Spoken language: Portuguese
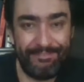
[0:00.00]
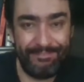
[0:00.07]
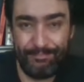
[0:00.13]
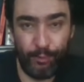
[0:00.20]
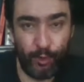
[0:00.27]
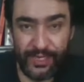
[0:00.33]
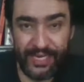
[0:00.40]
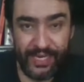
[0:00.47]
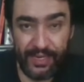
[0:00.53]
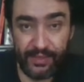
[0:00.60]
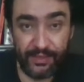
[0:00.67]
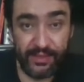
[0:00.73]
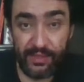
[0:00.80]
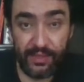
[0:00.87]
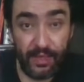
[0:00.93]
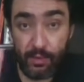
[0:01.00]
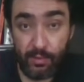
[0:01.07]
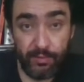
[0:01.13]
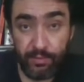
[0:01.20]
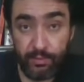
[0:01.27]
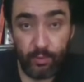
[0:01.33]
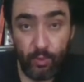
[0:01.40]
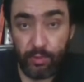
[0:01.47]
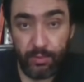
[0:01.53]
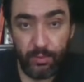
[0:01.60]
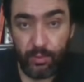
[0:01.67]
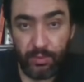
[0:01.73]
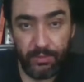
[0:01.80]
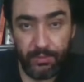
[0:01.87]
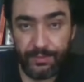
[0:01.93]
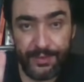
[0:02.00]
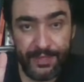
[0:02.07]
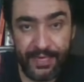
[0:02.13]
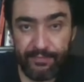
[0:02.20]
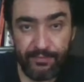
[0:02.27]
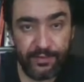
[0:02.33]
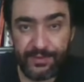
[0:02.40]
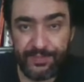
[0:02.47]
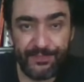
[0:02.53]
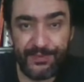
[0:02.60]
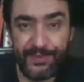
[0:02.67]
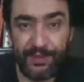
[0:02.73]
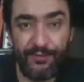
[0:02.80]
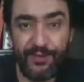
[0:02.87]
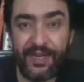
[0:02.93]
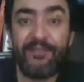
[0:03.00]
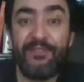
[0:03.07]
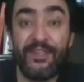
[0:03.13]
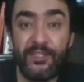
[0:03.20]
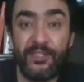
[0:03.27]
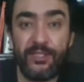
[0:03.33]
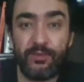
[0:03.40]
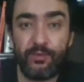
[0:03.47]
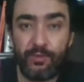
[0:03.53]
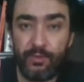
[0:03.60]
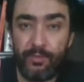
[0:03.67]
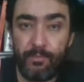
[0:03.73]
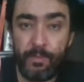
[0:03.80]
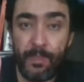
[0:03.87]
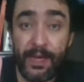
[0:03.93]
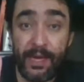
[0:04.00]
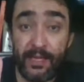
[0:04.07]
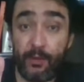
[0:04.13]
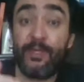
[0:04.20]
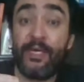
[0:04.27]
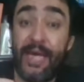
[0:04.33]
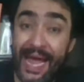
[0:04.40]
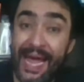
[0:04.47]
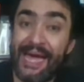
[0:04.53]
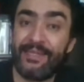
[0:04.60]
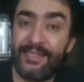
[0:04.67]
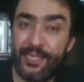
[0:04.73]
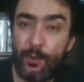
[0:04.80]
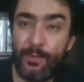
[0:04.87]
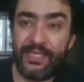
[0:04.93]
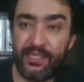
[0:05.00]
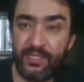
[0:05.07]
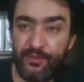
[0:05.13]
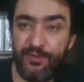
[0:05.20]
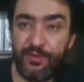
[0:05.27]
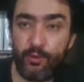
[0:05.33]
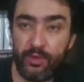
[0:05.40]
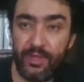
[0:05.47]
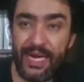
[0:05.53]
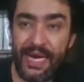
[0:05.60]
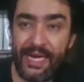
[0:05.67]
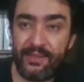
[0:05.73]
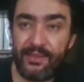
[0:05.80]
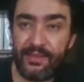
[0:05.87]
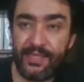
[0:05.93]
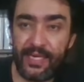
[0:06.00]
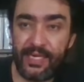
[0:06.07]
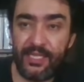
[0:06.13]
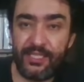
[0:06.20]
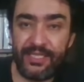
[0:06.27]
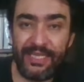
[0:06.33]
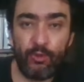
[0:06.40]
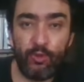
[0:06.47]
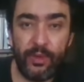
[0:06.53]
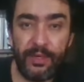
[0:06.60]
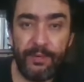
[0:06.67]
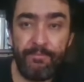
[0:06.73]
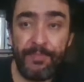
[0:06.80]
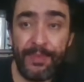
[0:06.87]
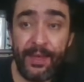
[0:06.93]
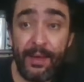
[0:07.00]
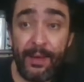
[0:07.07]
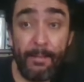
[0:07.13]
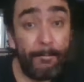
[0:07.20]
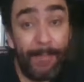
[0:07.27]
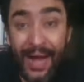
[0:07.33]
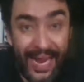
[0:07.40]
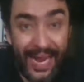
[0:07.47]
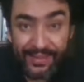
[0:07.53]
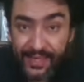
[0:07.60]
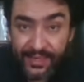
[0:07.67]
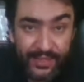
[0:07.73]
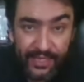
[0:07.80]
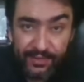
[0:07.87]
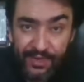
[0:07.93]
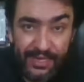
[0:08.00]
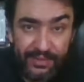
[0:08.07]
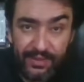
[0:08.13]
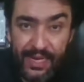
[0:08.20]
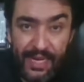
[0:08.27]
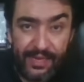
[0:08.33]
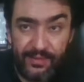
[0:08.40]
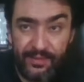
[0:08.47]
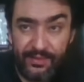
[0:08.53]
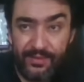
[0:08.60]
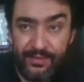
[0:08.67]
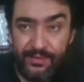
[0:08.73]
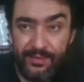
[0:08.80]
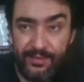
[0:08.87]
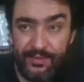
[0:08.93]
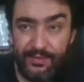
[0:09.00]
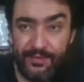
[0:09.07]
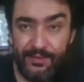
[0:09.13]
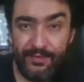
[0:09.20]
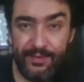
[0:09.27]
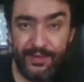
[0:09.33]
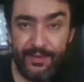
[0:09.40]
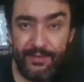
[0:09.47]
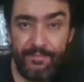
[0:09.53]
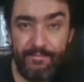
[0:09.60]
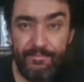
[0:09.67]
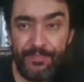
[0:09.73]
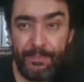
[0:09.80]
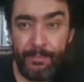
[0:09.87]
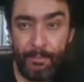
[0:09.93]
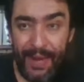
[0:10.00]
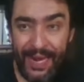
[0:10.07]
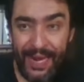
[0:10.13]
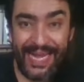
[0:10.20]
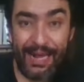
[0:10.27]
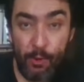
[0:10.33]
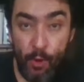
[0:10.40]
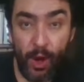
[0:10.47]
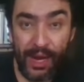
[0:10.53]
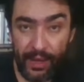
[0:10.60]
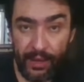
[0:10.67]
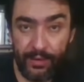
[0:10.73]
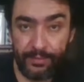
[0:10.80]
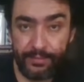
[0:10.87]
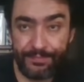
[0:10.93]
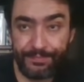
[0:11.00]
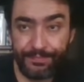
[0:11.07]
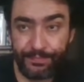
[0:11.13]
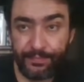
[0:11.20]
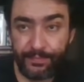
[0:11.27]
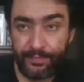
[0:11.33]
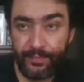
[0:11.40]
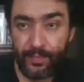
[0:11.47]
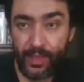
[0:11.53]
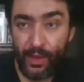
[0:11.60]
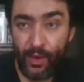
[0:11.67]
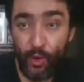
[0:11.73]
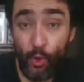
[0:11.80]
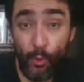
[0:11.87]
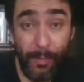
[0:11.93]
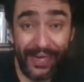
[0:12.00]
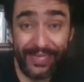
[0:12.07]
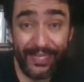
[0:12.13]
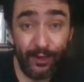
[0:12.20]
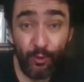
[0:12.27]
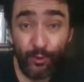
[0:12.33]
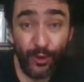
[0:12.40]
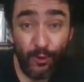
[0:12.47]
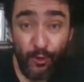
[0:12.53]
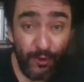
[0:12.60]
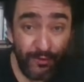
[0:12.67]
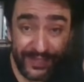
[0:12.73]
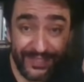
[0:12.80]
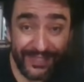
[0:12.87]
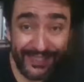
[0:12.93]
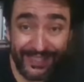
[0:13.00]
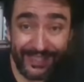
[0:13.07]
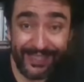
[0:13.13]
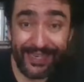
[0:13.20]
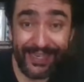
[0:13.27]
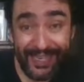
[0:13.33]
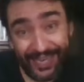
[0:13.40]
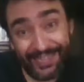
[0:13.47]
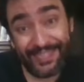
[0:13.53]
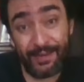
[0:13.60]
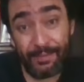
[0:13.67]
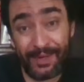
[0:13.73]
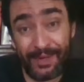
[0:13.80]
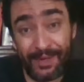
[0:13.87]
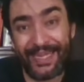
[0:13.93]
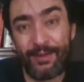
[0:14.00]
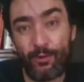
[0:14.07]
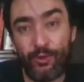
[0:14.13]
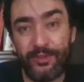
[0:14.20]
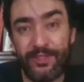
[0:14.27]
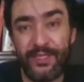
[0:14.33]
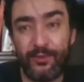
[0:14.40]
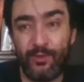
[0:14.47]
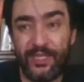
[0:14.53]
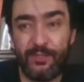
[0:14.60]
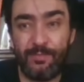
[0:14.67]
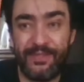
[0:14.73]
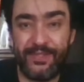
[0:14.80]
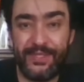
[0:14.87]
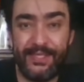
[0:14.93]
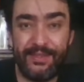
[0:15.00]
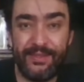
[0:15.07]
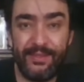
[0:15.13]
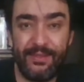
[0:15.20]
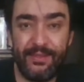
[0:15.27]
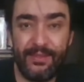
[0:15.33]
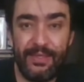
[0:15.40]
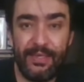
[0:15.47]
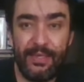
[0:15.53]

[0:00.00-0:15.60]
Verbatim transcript: Porque senão né, você fica vendido. Então, essa é uma das dificuldades que a candidatura Biden teve lá atrás. Né? Biden agora. O Biden não, não convencia, e que a Câmara está encontrando nas pesquisas.